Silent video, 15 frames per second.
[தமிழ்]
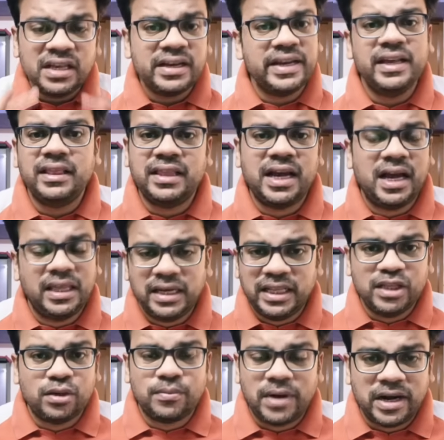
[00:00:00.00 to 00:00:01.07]
ரியல் தான் அதில்
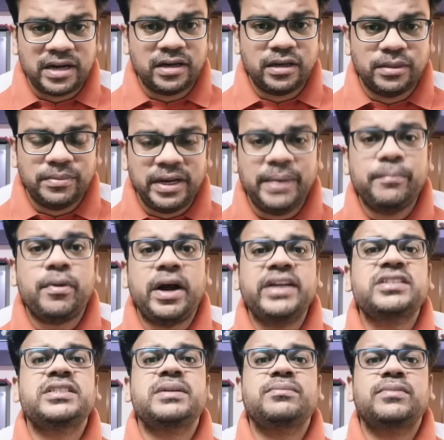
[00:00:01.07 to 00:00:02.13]
எந்த ஒரு மாற்று கருத்தும் இல்லை
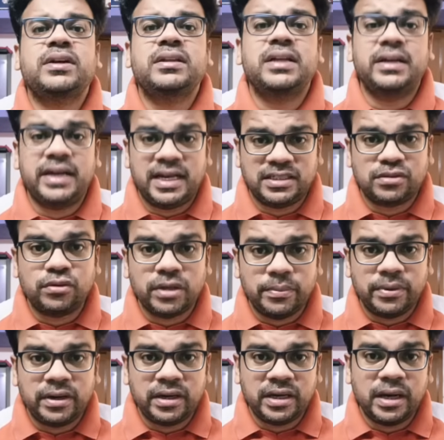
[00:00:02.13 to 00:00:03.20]
பாய்ஸ் டீம் மட்டும்தான் டாஸ்க்
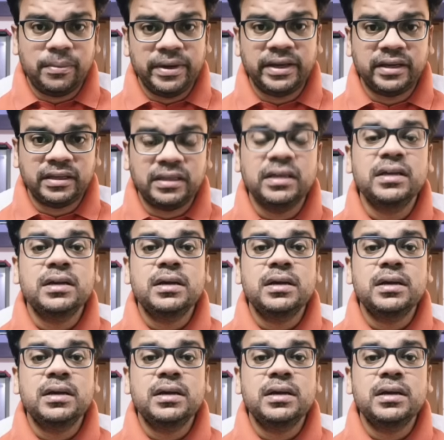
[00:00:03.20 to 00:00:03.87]
கொடுக்கப்பட்டிருக்கு அப்படிங்கிறது